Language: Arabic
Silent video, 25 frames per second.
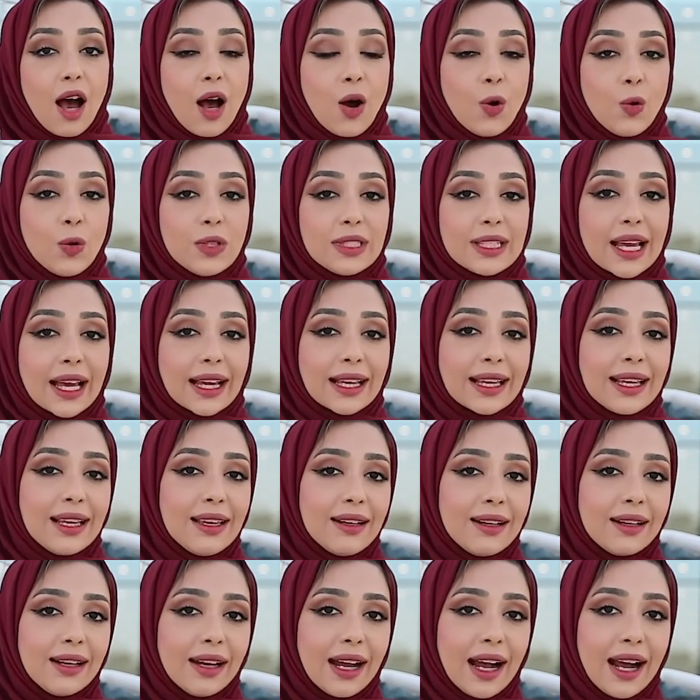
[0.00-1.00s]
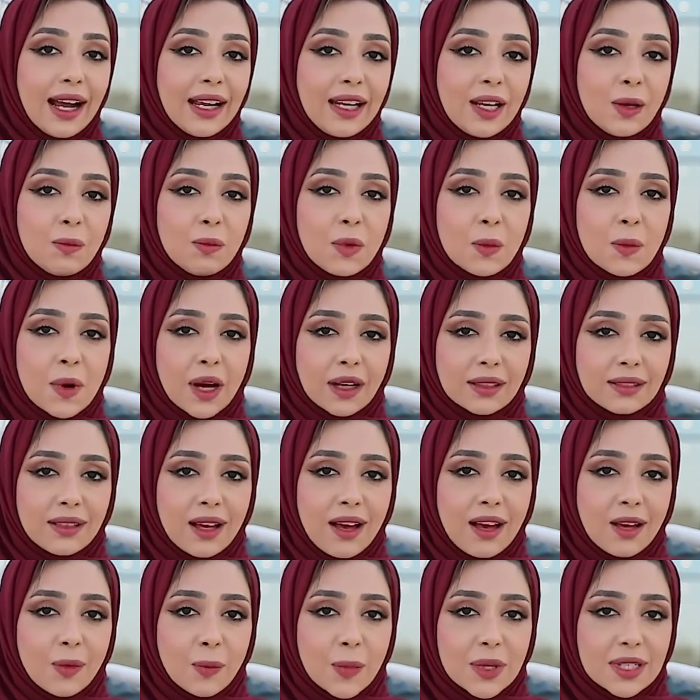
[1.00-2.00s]
او تغيير العالم
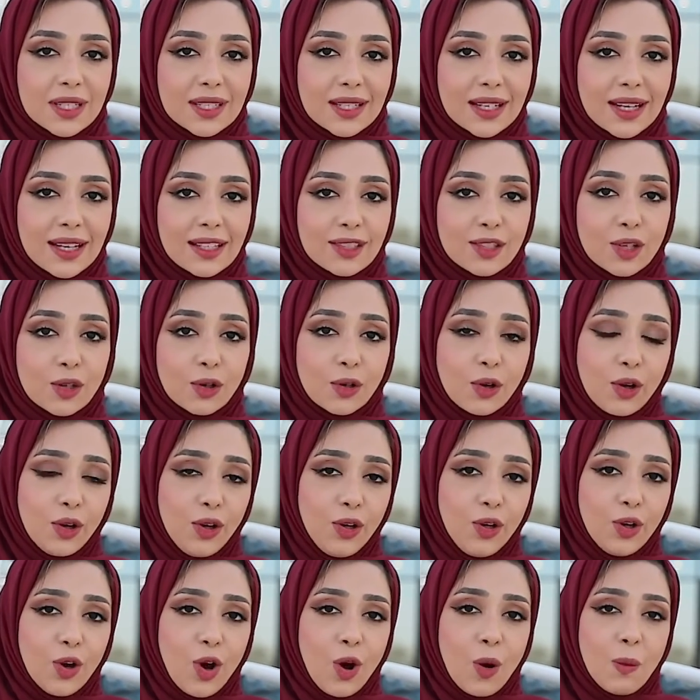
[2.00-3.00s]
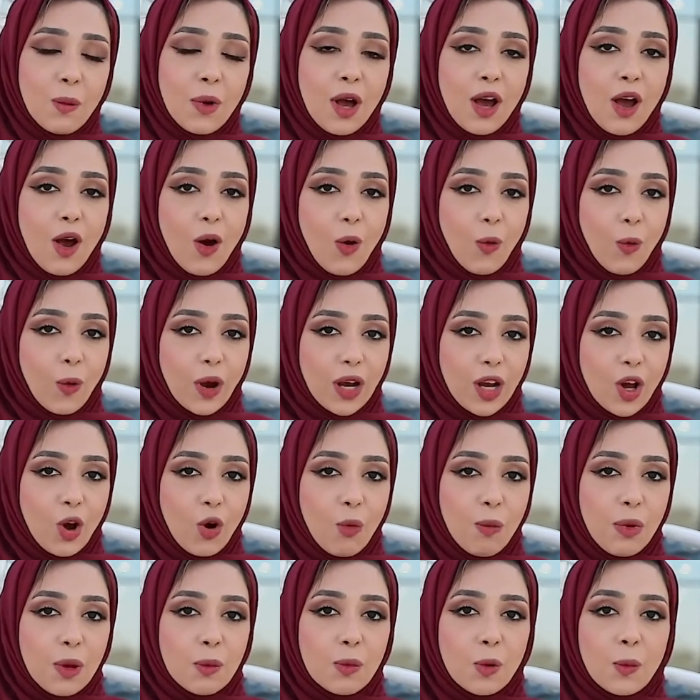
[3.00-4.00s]
بمقدار بسيط كل يوم
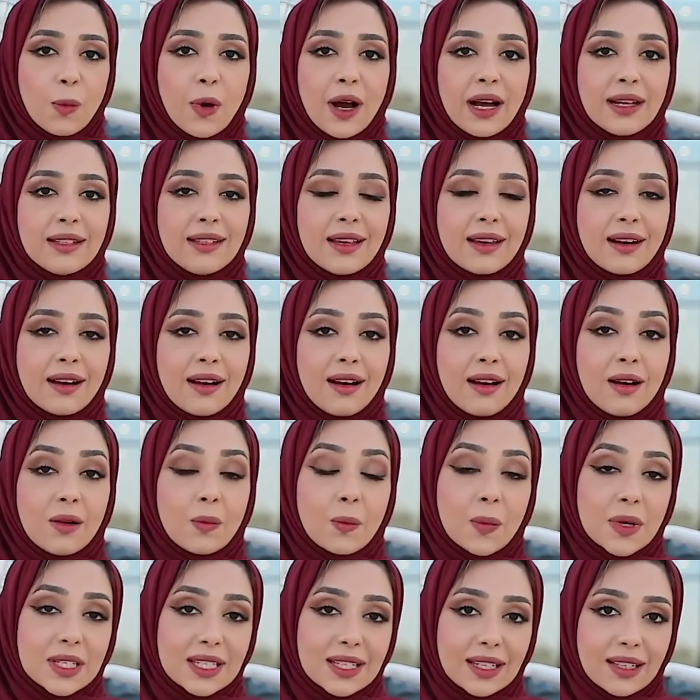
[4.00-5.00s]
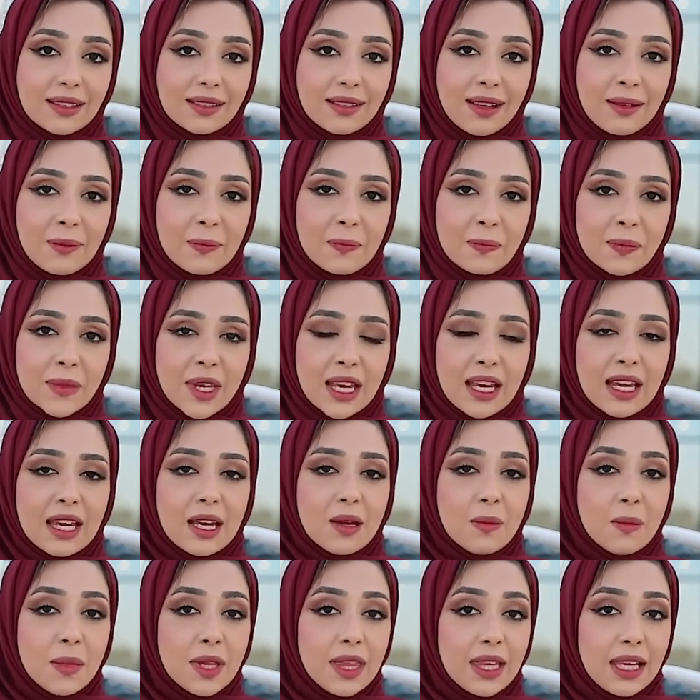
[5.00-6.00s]
ولو بمبادره بسيطه.
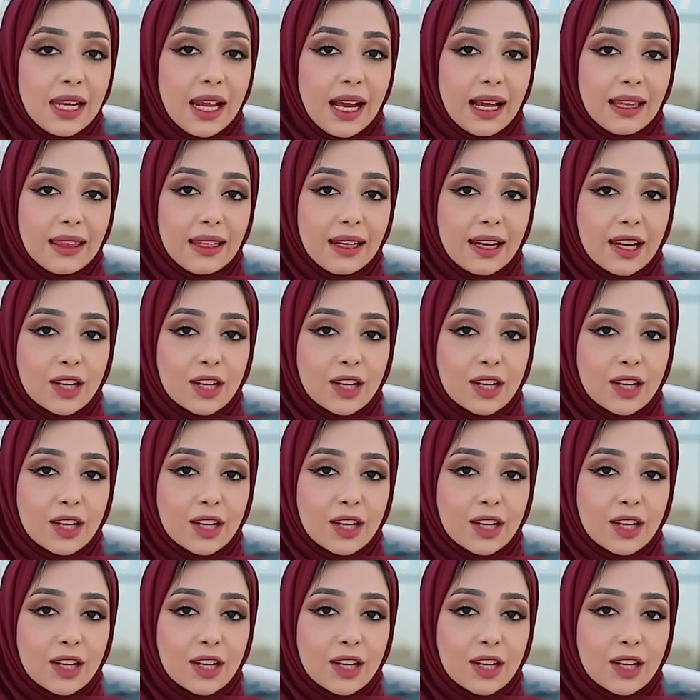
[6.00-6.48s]
مثل هذه